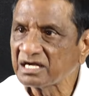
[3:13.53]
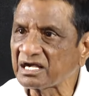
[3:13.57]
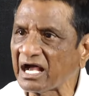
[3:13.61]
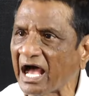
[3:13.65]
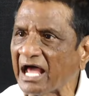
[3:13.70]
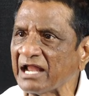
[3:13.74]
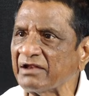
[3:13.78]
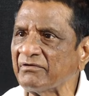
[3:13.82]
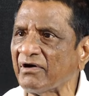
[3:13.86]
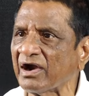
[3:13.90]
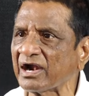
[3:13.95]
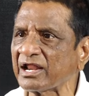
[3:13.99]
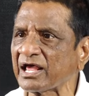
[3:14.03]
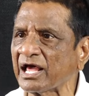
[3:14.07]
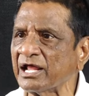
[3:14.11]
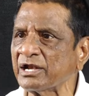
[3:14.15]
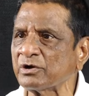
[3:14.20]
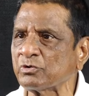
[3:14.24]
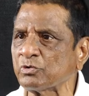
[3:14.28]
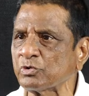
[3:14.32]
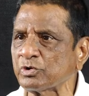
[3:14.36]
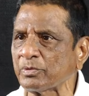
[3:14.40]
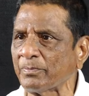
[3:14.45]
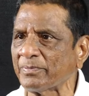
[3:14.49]
కానీ వాడు
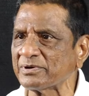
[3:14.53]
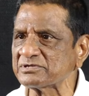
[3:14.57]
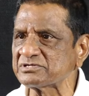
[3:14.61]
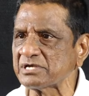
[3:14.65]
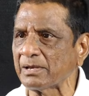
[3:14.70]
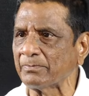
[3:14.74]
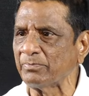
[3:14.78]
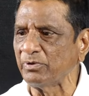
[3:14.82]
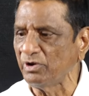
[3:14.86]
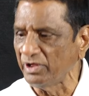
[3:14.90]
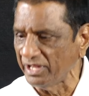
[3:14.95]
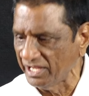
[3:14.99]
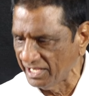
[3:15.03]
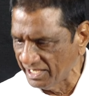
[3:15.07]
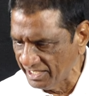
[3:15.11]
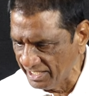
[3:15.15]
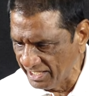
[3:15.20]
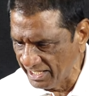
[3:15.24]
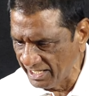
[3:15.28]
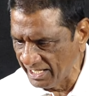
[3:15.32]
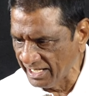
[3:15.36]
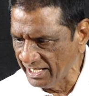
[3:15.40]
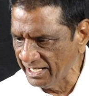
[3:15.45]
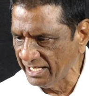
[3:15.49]
కానీ కుటుంబ సభ్యులు
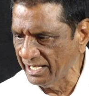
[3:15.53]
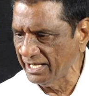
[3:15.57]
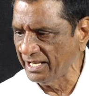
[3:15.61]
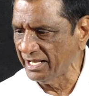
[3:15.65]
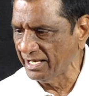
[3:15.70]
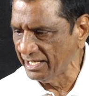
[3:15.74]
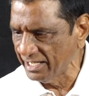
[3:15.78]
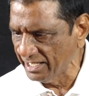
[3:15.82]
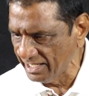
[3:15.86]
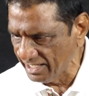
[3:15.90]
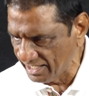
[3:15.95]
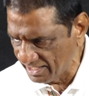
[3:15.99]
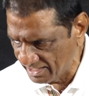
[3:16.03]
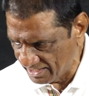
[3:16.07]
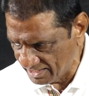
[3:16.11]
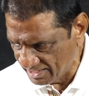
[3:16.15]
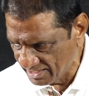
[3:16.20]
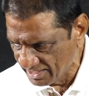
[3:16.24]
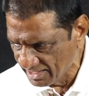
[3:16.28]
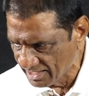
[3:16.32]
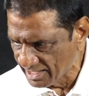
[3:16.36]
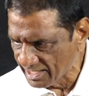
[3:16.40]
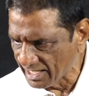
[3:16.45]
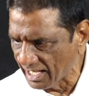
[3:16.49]
ఇన్ని ఇన్ని ఇన్ని
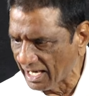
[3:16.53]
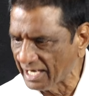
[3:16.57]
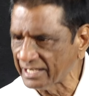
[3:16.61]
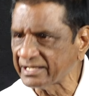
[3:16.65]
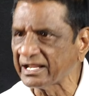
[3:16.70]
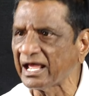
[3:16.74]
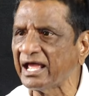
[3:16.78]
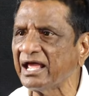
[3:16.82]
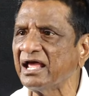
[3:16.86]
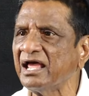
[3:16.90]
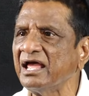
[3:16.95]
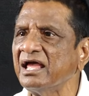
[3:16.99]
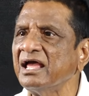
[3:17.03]
అంటే